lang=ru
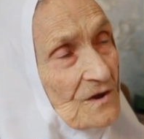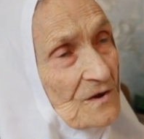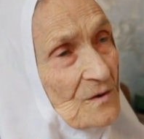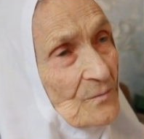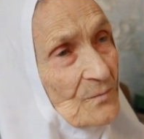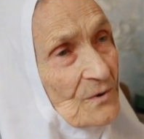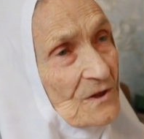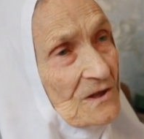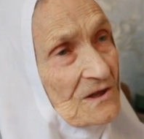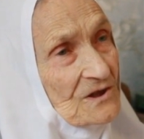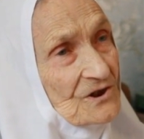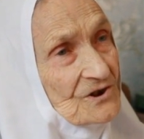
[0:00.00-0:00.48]
не
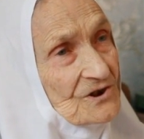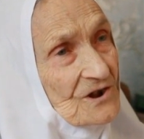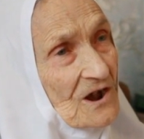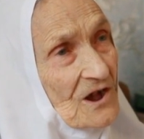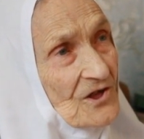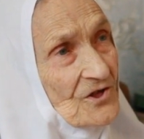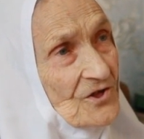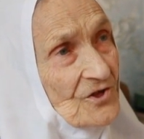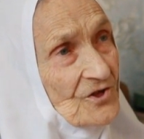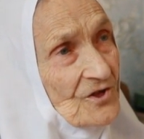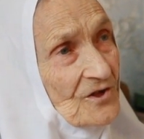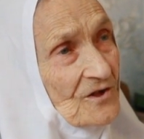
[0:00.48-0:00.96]

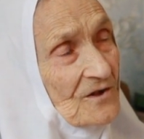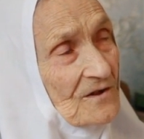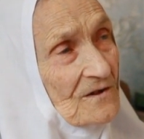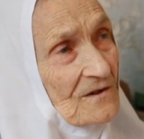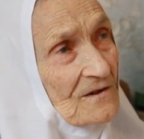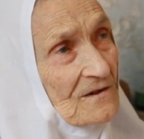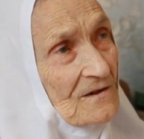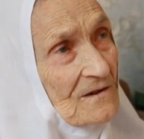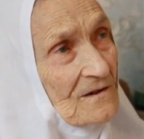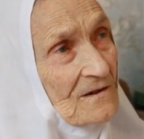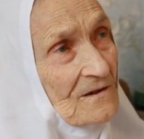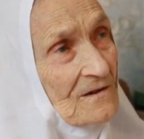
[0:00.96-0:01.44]
подлежащие
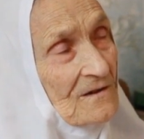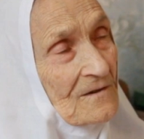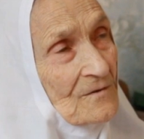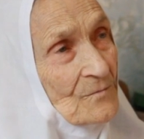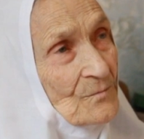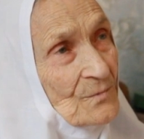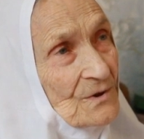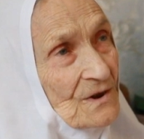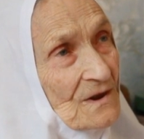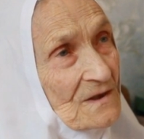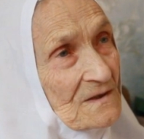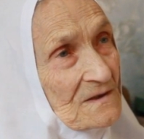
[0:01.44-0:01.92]

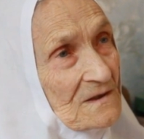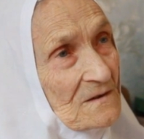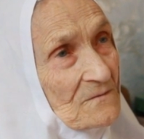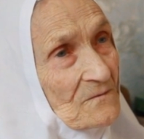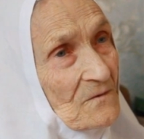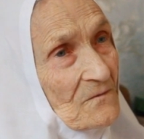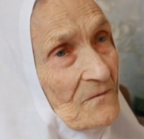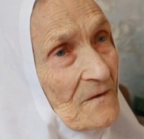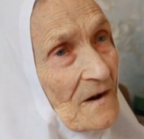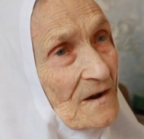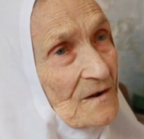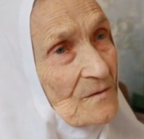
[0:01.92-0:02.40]

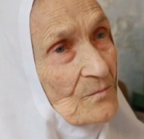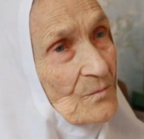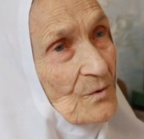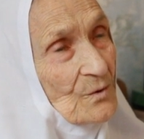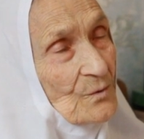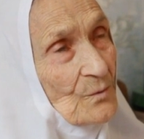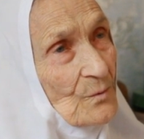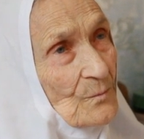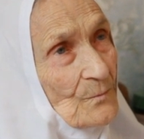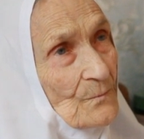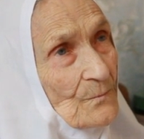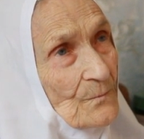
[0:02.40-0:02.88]
призыву в
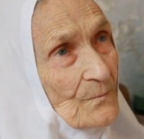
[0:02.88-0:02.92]
армию.